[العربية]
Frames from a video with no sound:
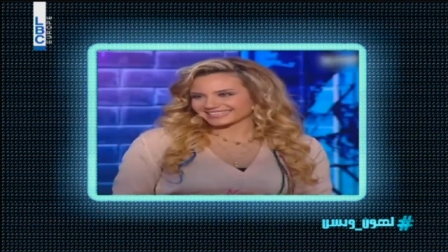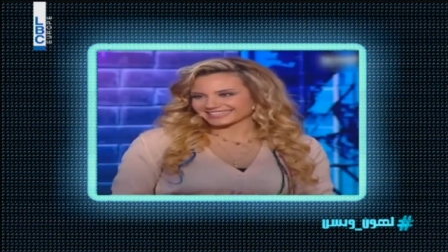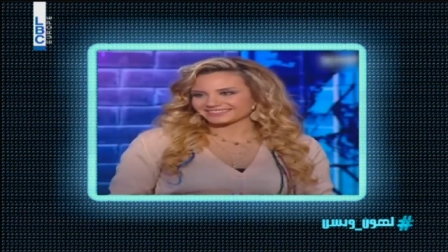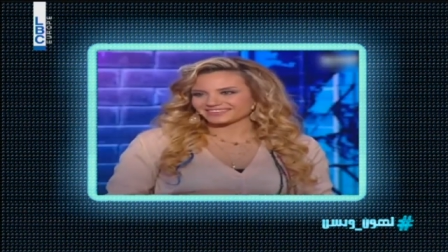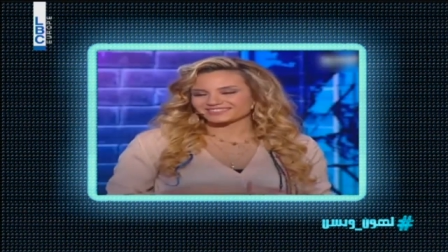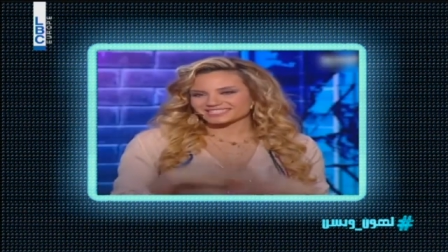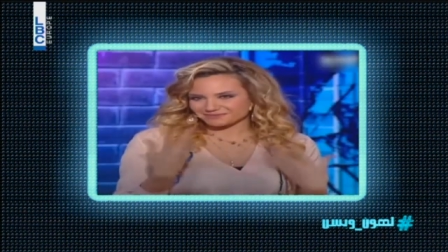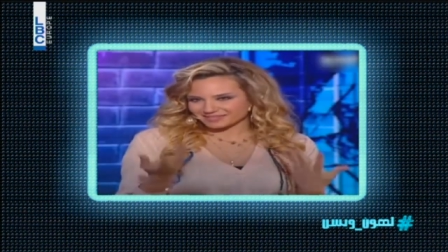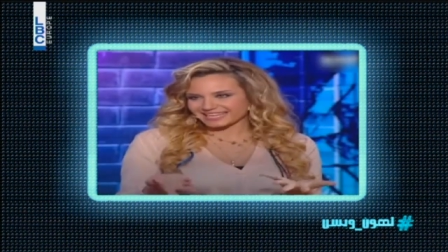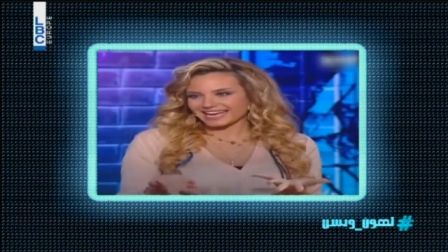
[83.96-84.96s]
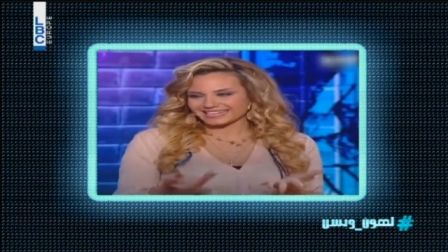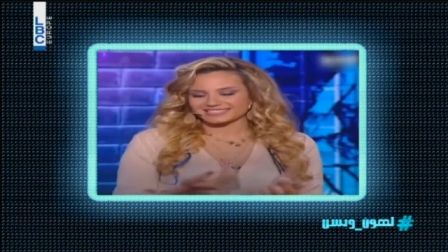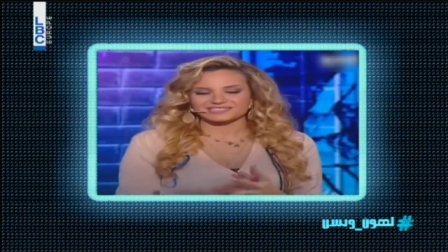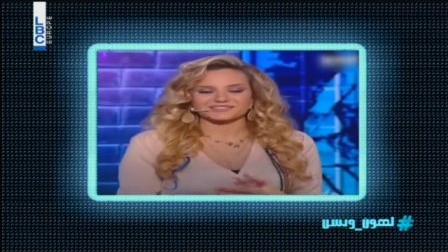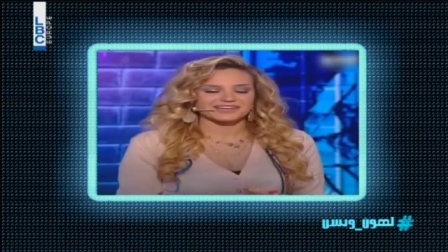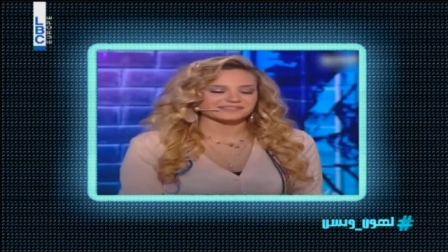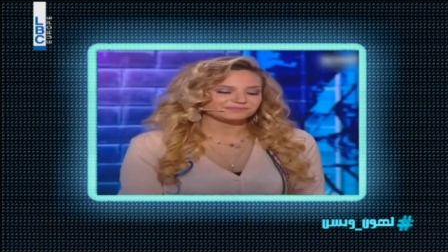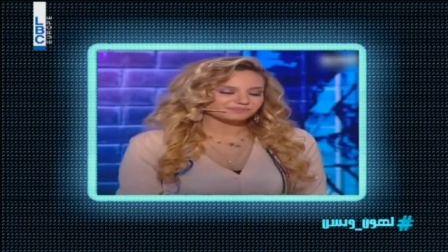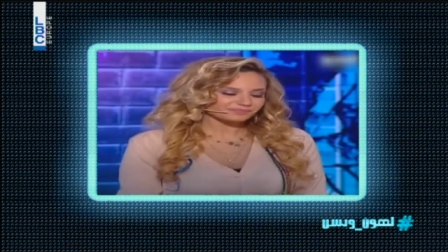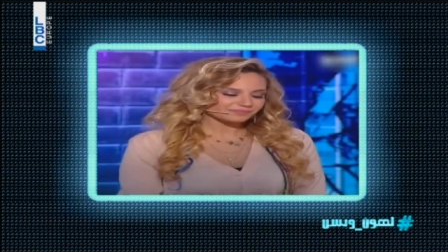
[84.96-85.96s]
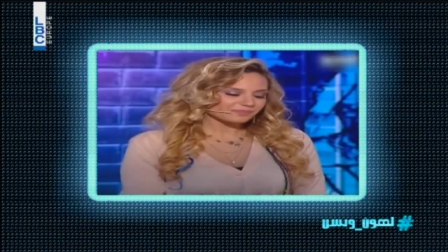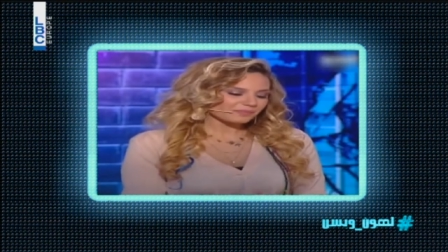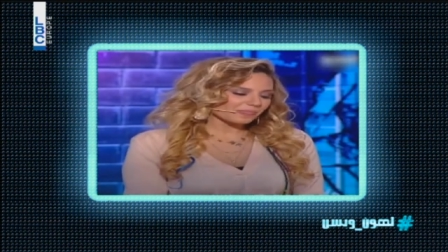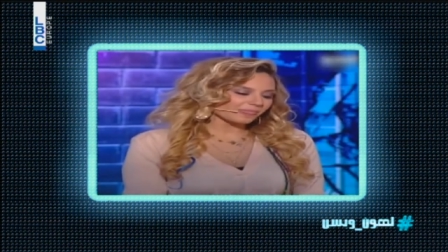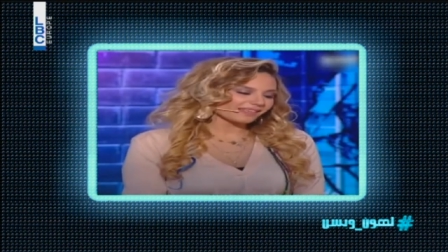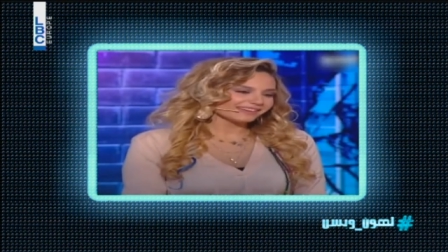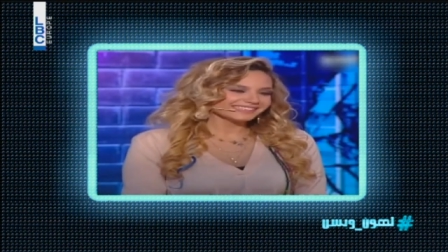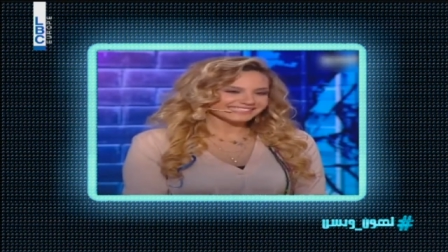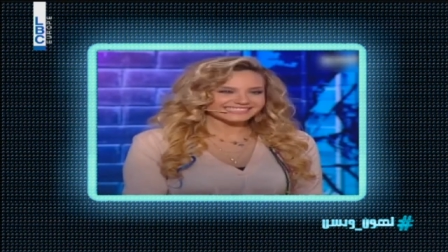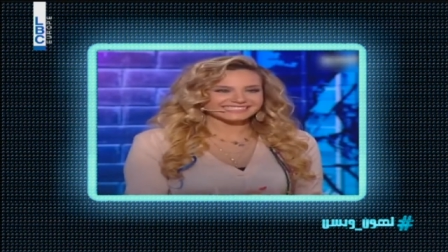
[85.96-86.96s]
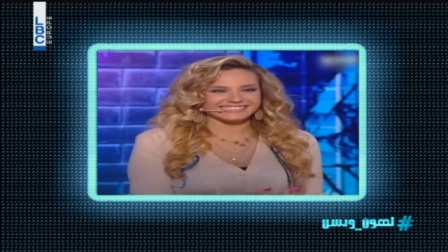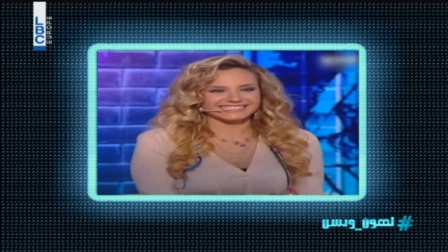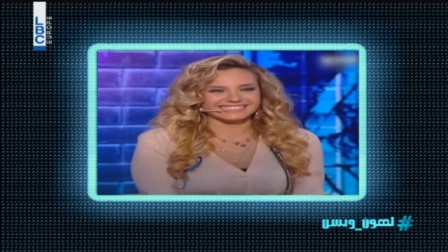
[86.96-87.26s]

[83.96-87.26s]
يعني، كمان بس بتضحك شوي شوي إيه.